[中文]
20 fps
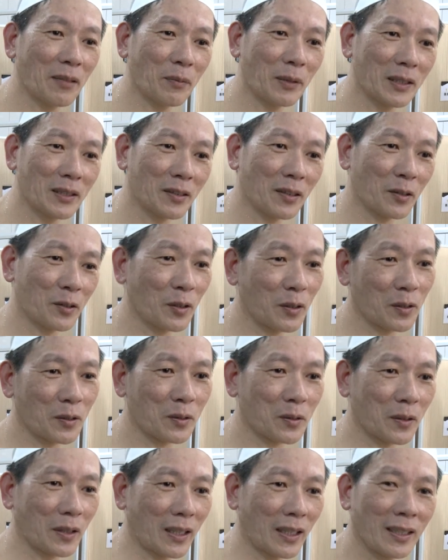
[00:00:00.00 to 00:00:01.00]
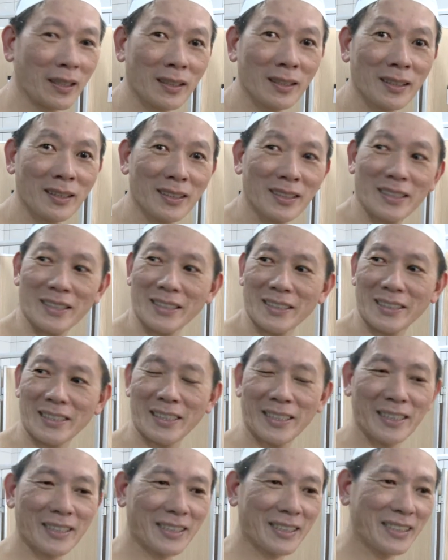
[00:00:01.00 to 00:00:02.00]
的民众用水，
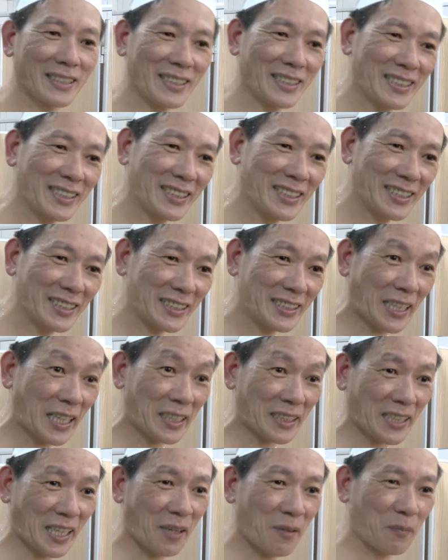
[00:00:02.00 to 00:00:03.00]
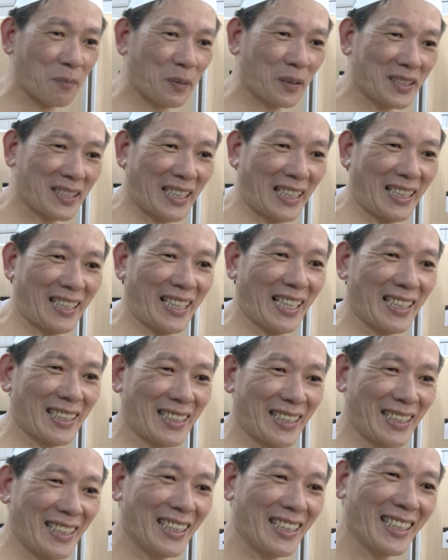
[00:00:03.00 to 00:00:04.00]
这是相当不简单的